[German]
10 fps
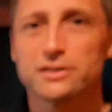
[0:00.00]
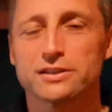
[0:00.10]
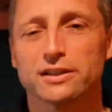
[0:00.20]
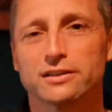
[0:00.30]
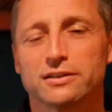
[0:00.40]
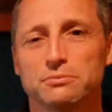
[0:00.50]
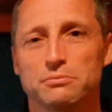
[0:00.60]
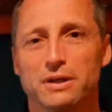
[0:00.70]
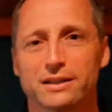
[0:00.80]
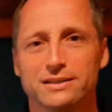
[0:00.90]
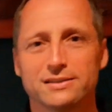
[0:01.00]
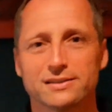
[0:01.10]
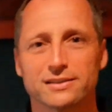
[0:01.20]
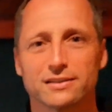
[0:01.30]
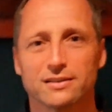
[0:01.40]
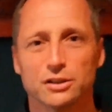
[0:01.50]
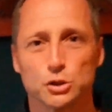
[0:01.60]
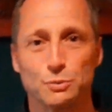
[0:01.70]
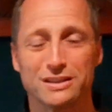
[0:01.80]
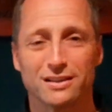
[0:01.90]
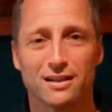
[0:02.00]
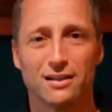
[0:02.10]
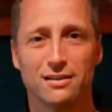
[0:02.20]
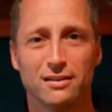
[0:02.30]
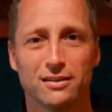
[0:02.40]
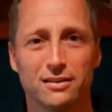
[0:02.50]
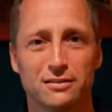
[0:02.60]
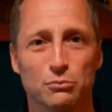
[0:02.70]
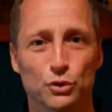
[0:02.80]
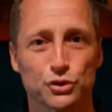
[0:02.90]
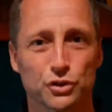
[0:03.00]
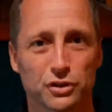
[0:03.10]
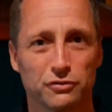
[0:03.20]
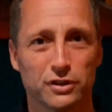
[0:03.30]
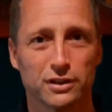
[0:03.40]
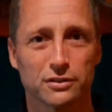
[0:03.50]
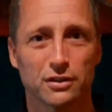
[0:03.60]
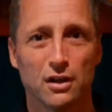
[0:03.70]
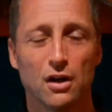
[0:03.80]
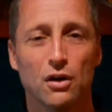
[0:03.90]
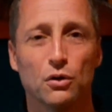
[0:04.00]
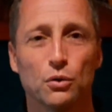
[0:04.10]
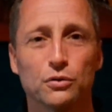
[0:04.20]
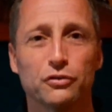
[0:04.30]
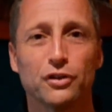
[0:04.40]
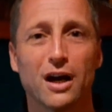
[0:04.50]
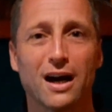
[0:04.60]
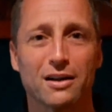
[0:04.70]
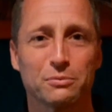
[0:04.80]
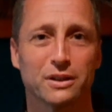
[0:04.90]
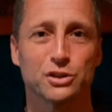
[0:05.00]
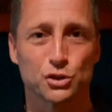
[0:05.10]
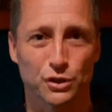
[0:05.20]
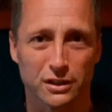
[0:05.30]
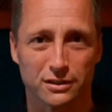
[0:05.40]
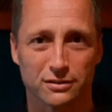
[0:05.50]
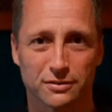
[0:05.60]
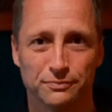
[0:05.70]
ist, hat er im Marinsky-Spital in Moskau gewirkt und für Arme gesorgt.